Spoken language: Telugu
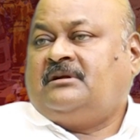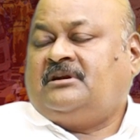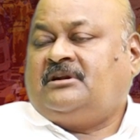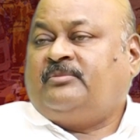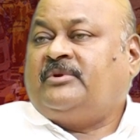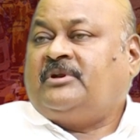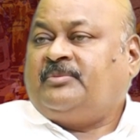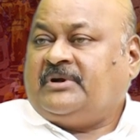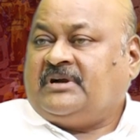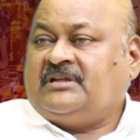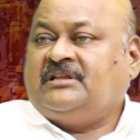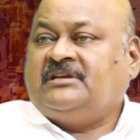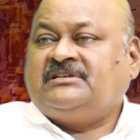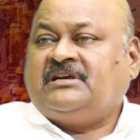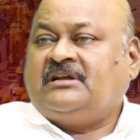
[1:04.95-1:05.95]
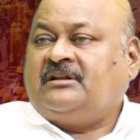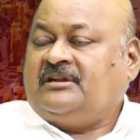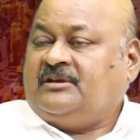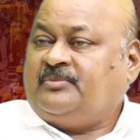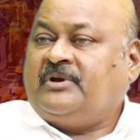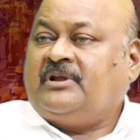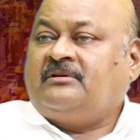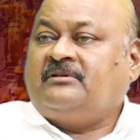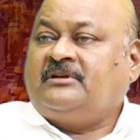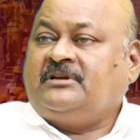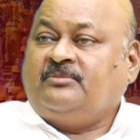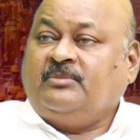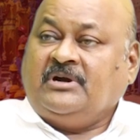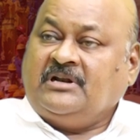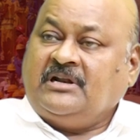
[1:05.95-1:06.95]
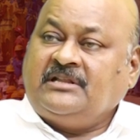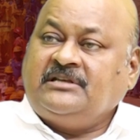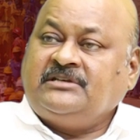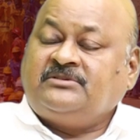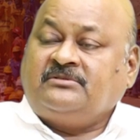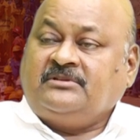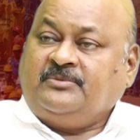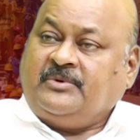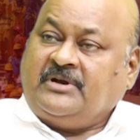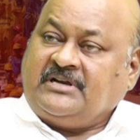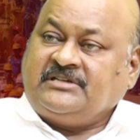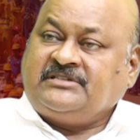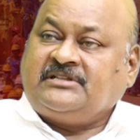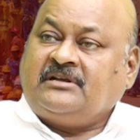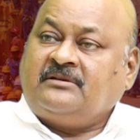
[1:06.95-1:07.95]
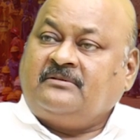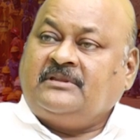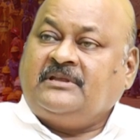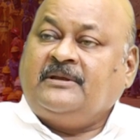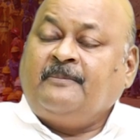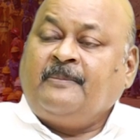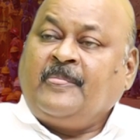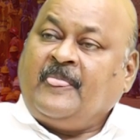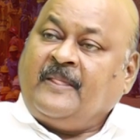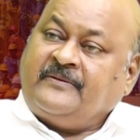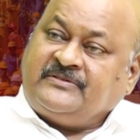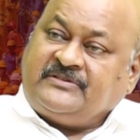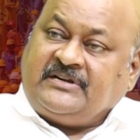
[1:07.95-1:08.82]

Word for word: అంటే మన పక్క దేశాలు నేపాల్ ఉన్నాయి బంగ్లాదేశ్ ఉంది పాకిస్తాన్ ఉంది hmm.